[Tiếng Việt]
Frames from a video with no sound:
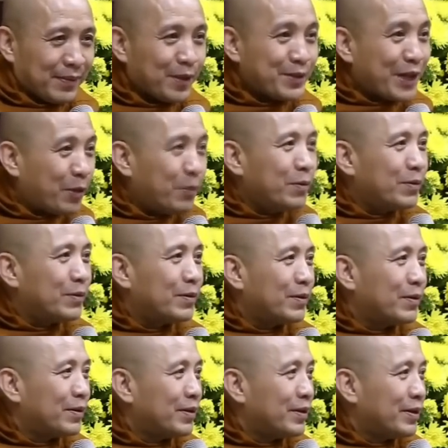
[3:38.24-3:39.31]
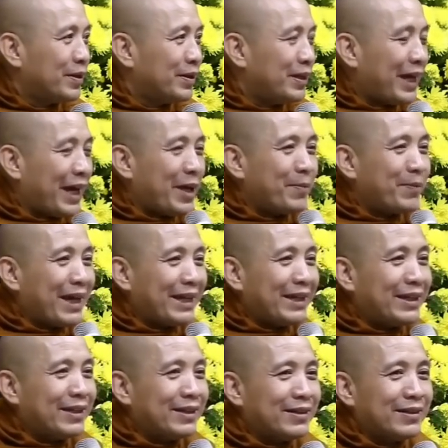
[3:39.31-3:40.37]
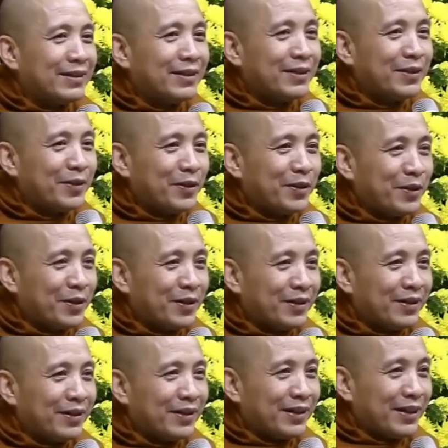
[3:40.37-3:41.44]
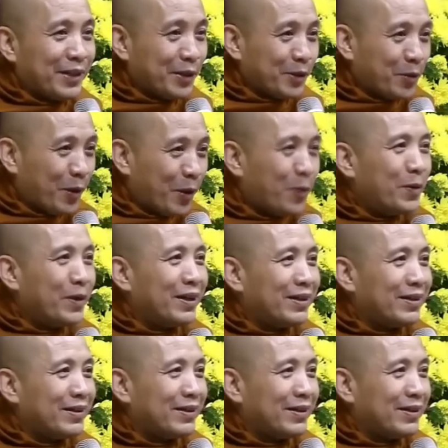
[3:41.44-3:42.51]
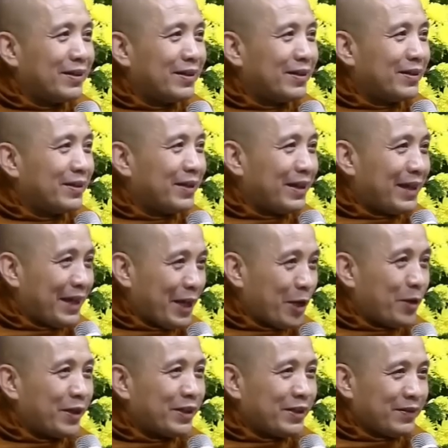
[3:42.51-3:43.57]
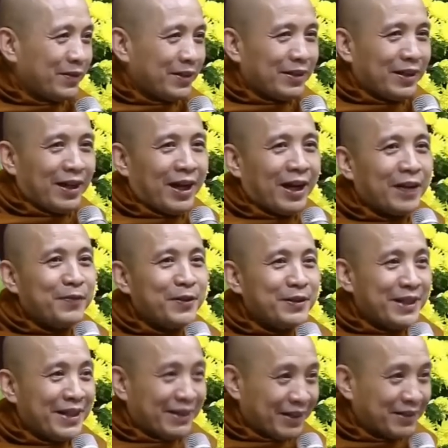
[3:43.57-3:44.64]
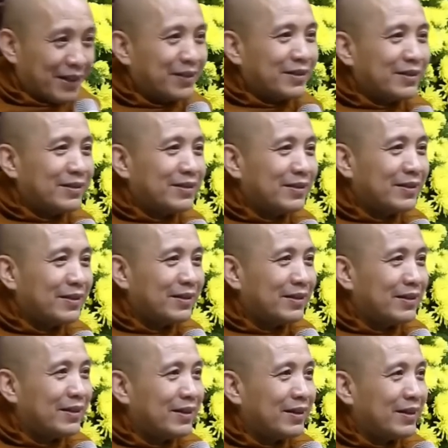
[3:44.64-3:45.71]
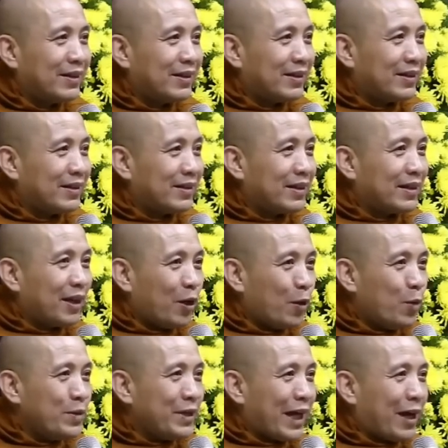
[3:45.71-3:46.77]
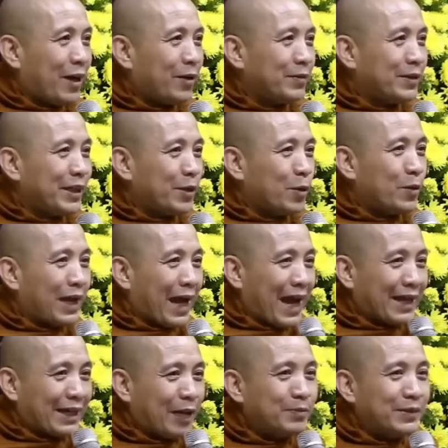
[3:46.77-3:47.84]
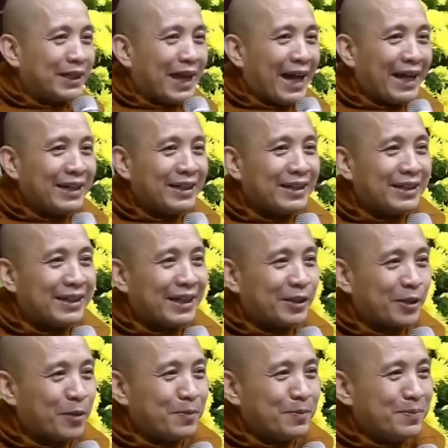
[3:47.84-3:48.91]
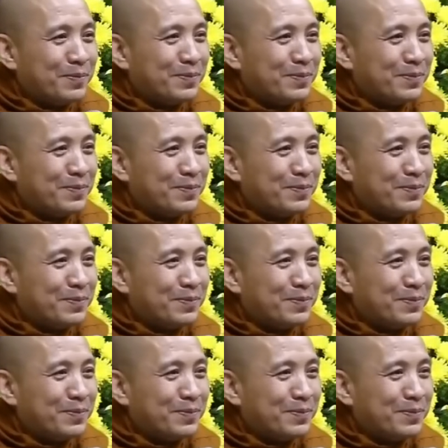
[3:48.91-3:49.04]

nó xấu nhưng ngày hôm nay á cái chữ tu hú á nó là hiểu ở cái phương diện tích cực tức là hú nhau đi tu càng đông thì càng càng tốt